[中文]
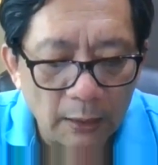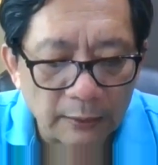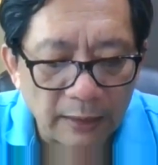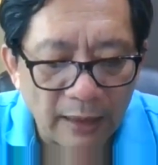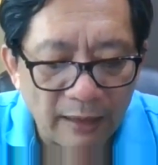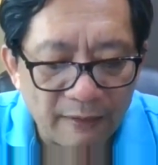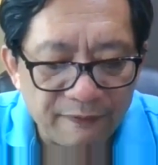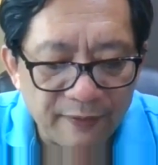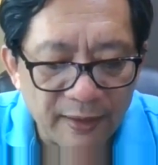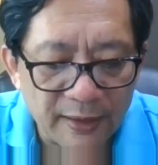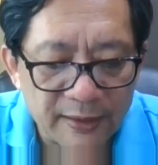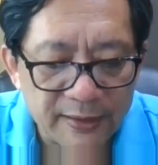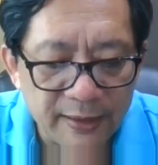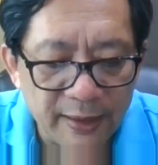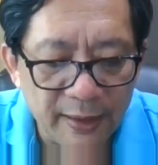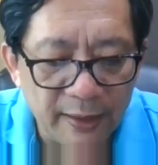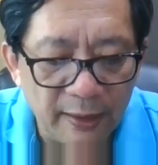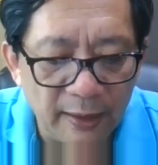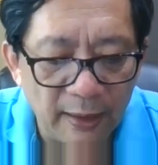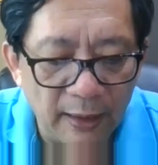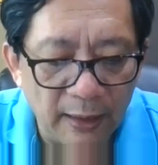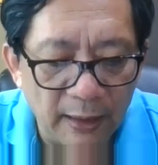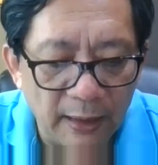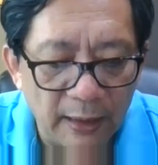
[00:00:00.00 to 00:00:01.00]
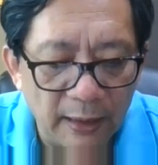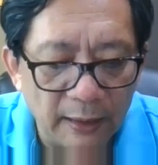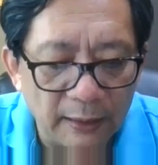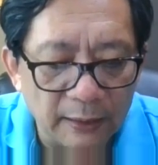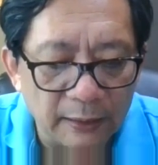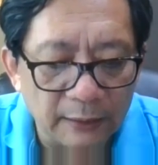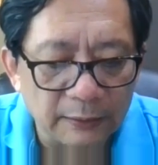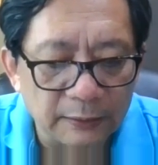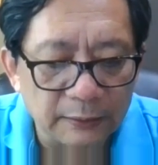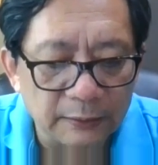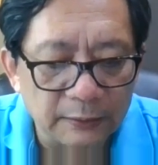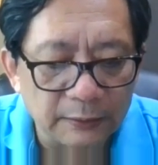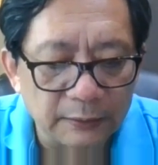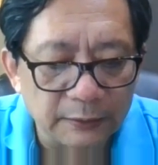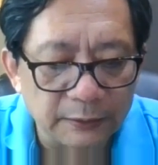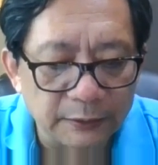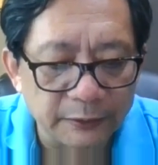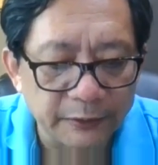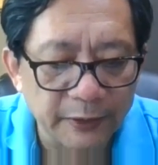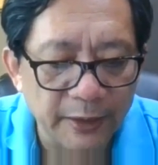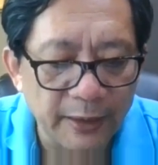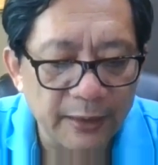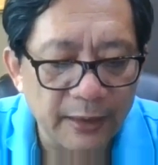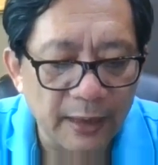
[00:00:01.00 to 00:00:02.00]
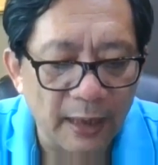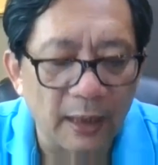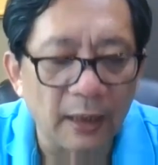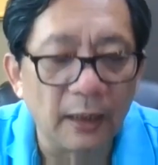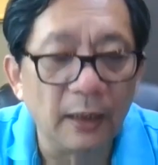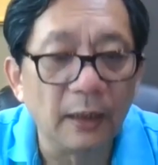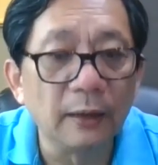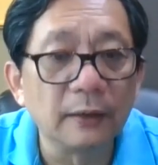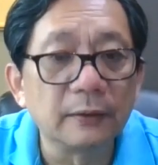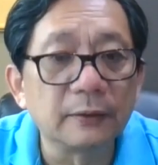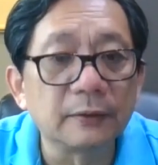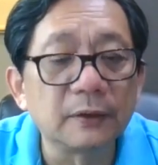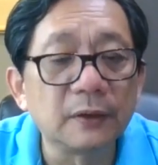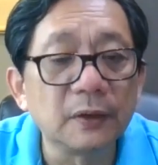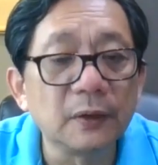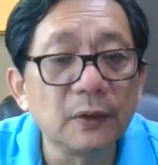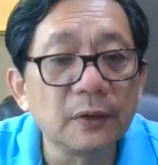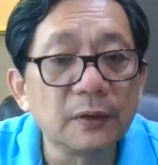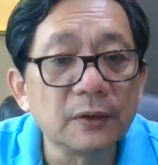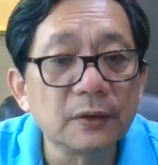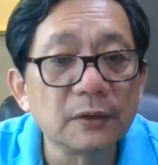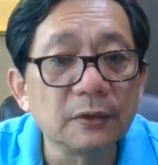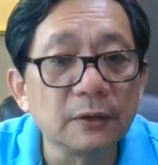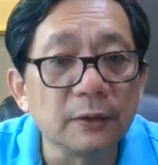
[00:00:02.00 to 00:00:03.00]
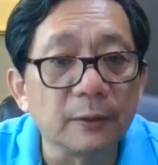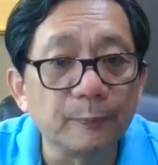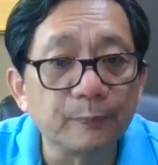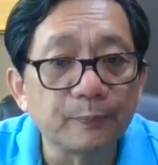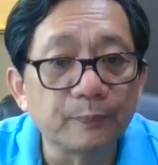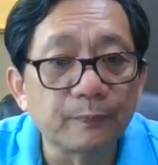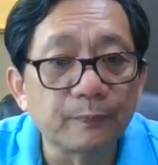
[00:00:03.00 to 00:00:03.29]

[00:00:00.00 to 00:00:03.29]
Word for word: 他发现啊，现场第一次。